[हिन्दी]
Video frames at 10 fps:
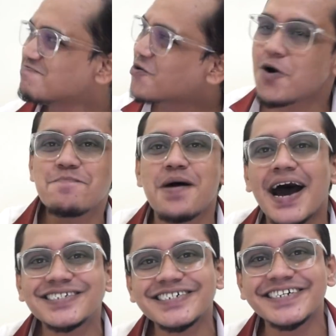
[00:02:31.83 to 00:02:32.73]
कोई
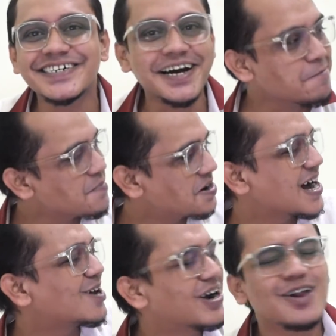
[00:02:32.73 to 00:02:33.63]
मैच ही नहीं है
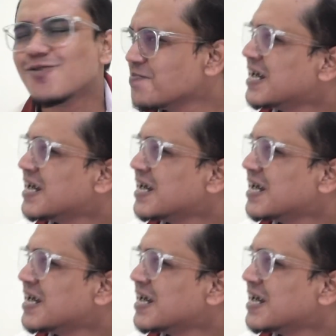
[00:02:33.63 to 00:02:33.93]
डालो डालो